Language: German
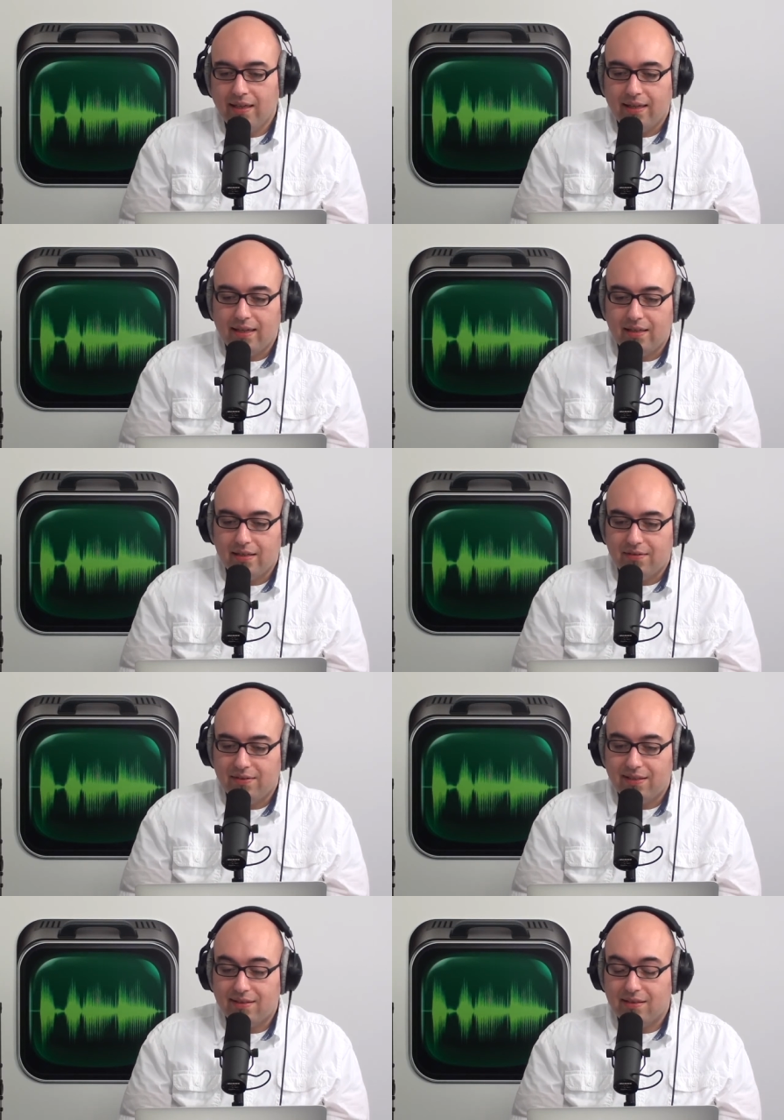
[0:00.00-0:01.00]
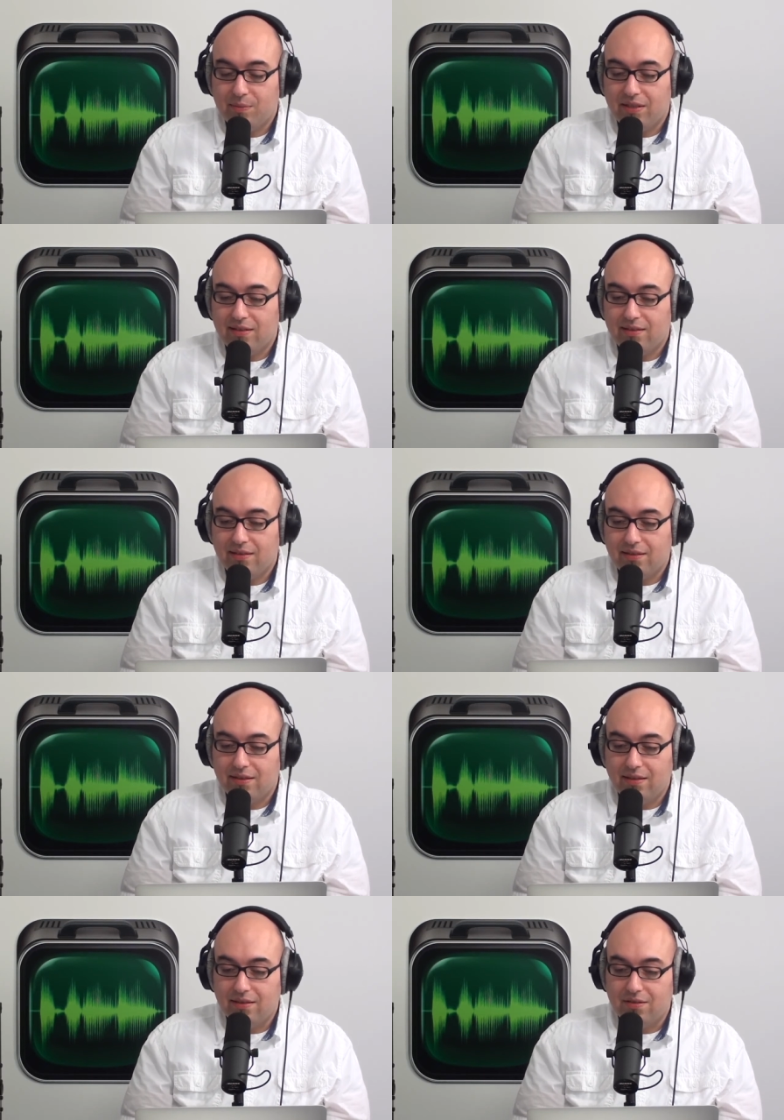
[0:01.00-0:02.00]
Äh, wie ist das mit äh,
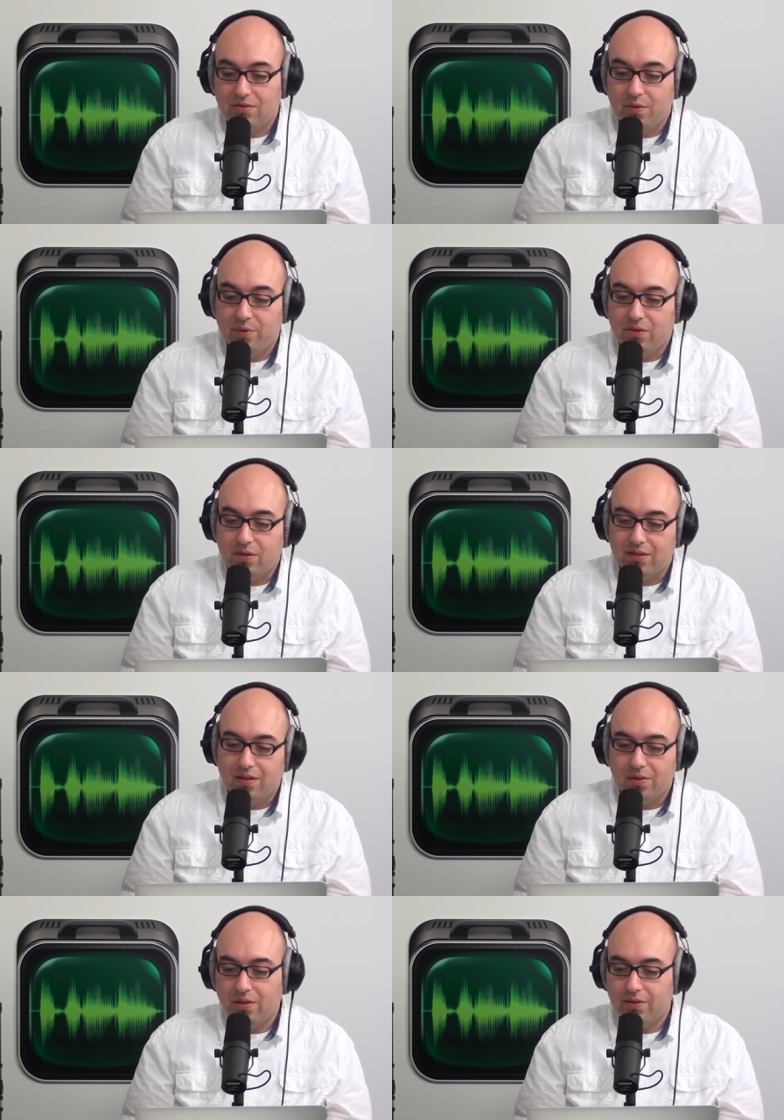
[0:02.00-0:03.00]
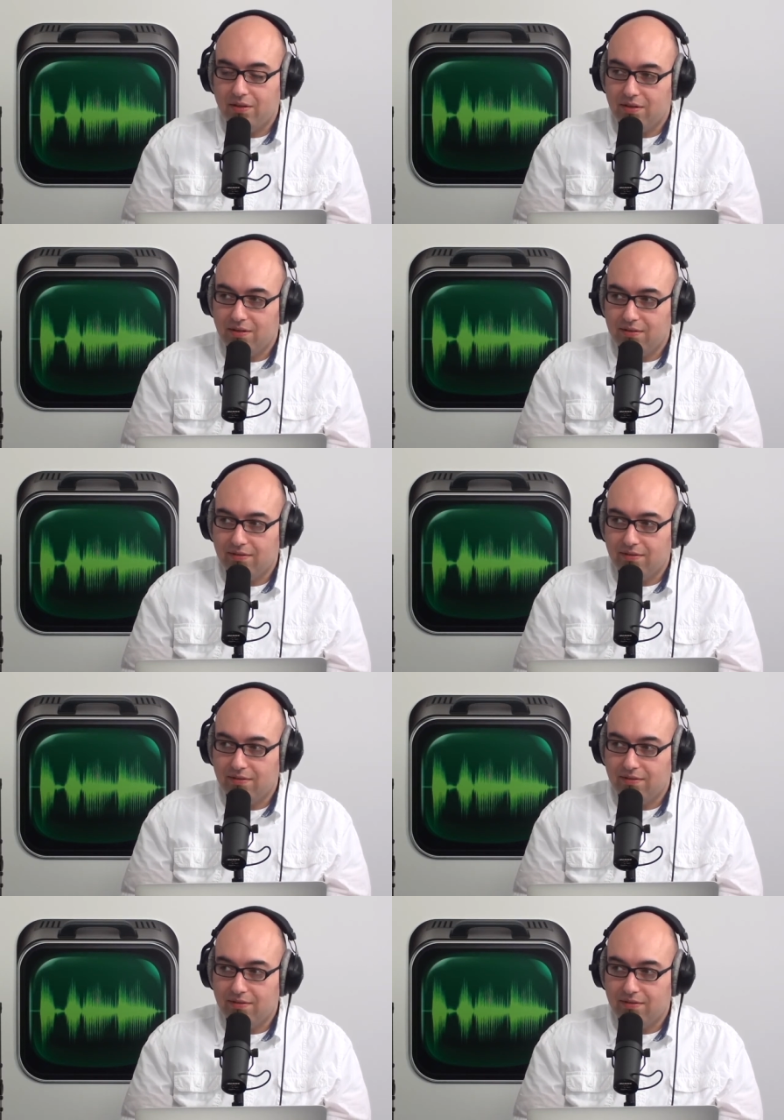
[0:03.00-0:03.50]
hier Streaming oder Downloaden?